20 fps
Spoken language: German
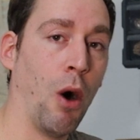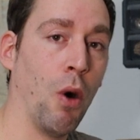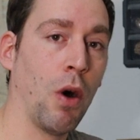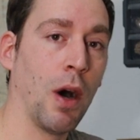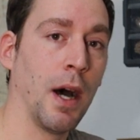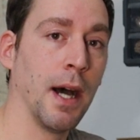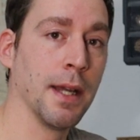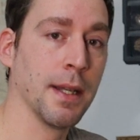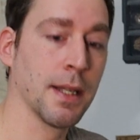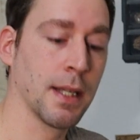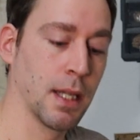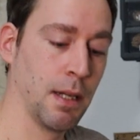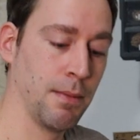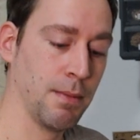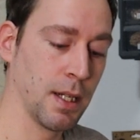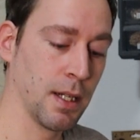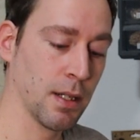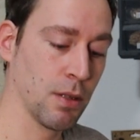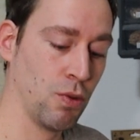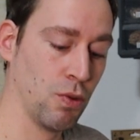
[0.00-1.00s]
auch eine
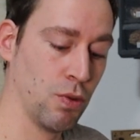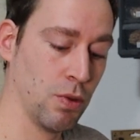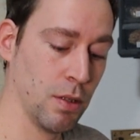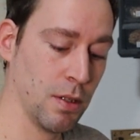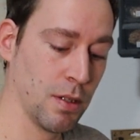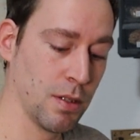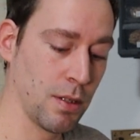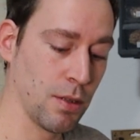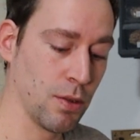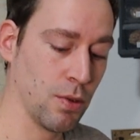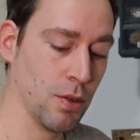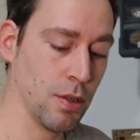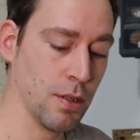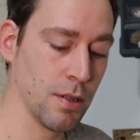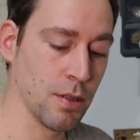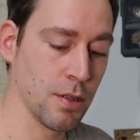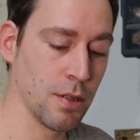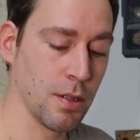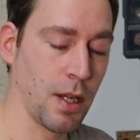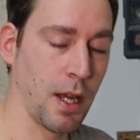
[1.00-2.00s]
Kamera geholt
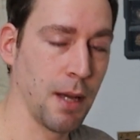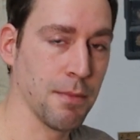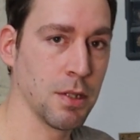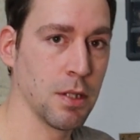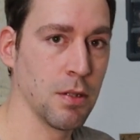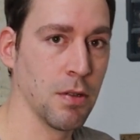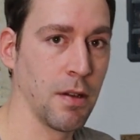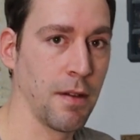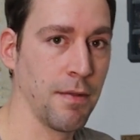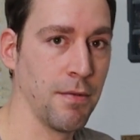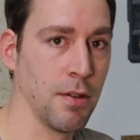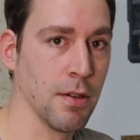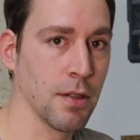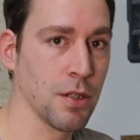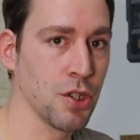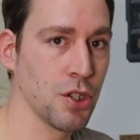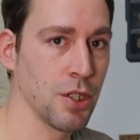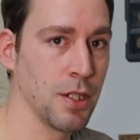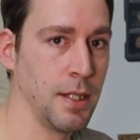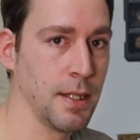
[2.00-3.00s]
und habe sie euch
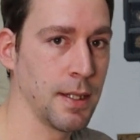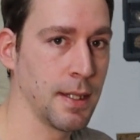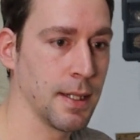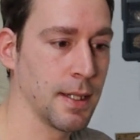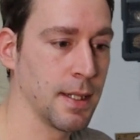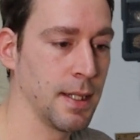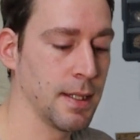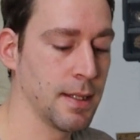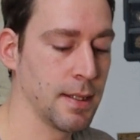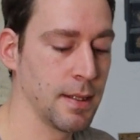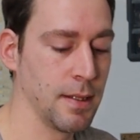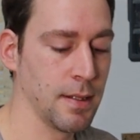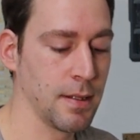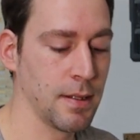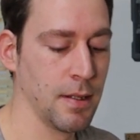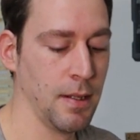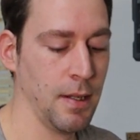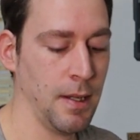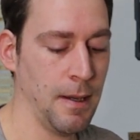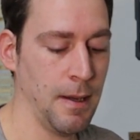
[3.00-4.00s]
vorgestellt,
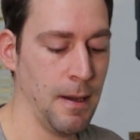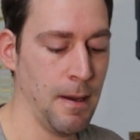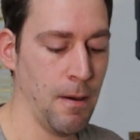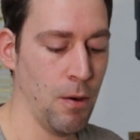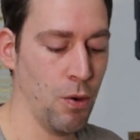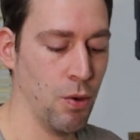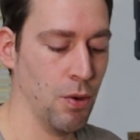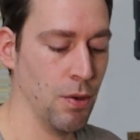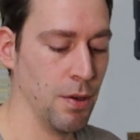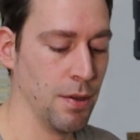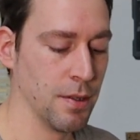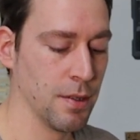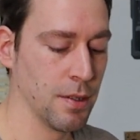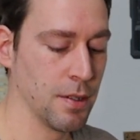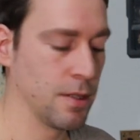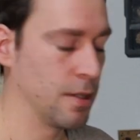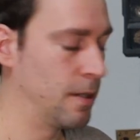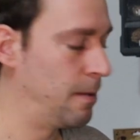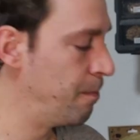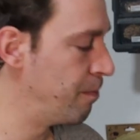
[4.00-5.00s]
getestet.
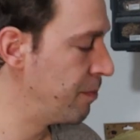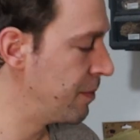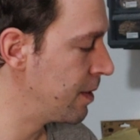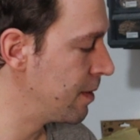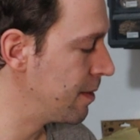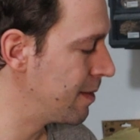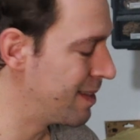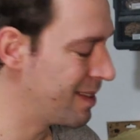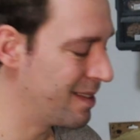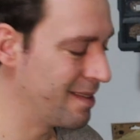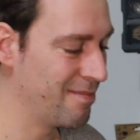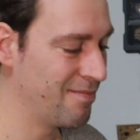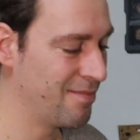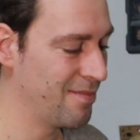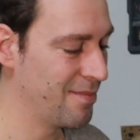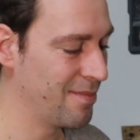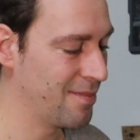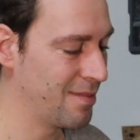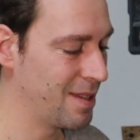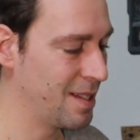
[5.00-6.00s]
Und ähm,
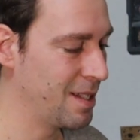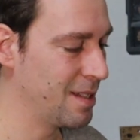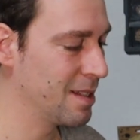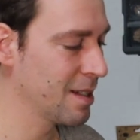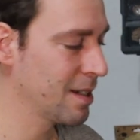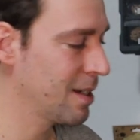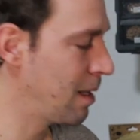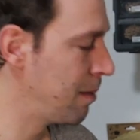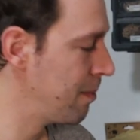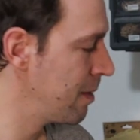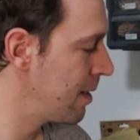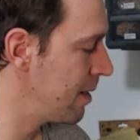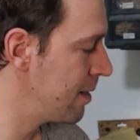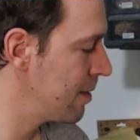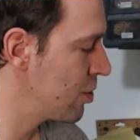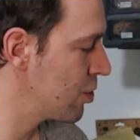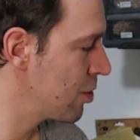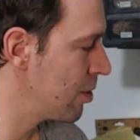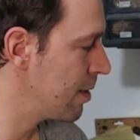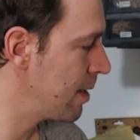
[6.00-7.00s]
diese Kamera
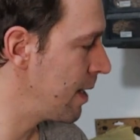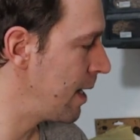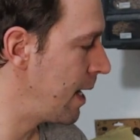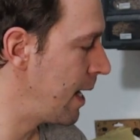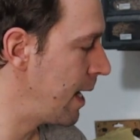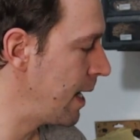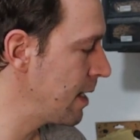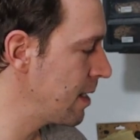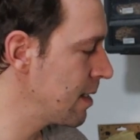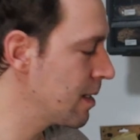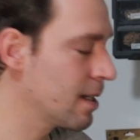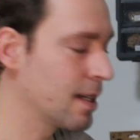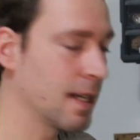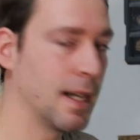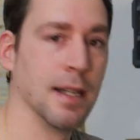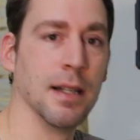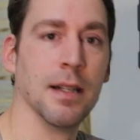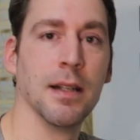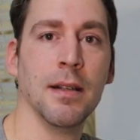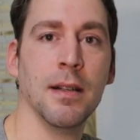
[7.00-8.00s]
ist schon echt
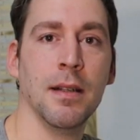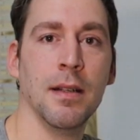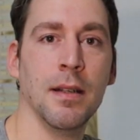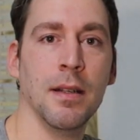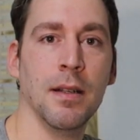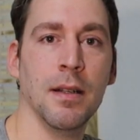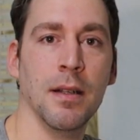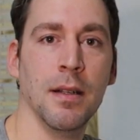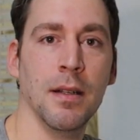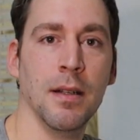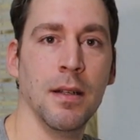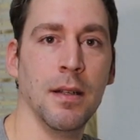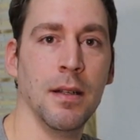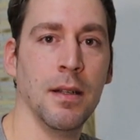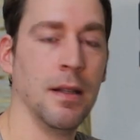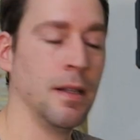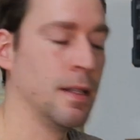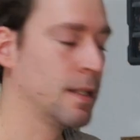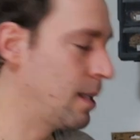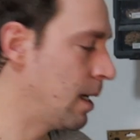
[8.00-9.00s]
geil.
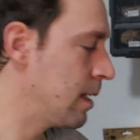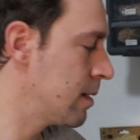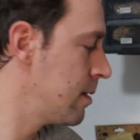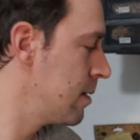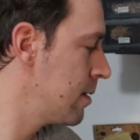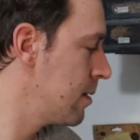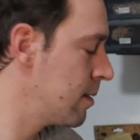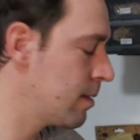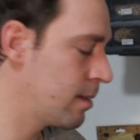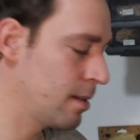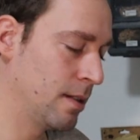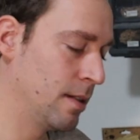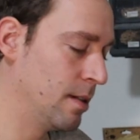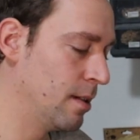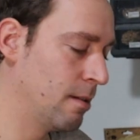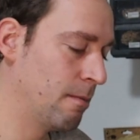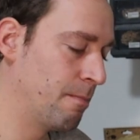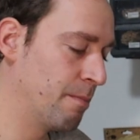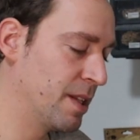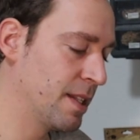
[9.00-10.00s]
Das ist
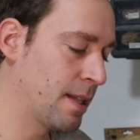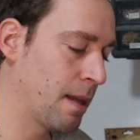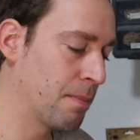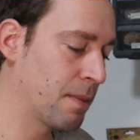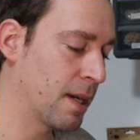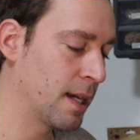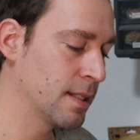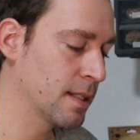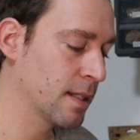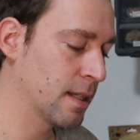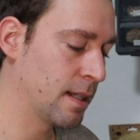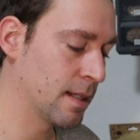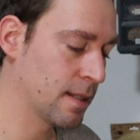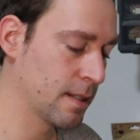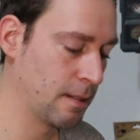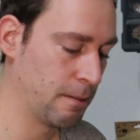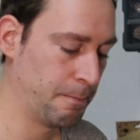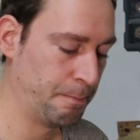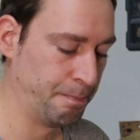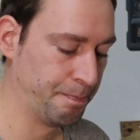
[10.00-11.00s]
äh, in der
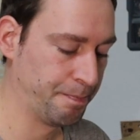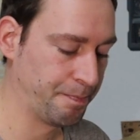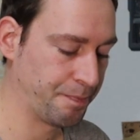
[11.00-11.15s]
Preisklasse.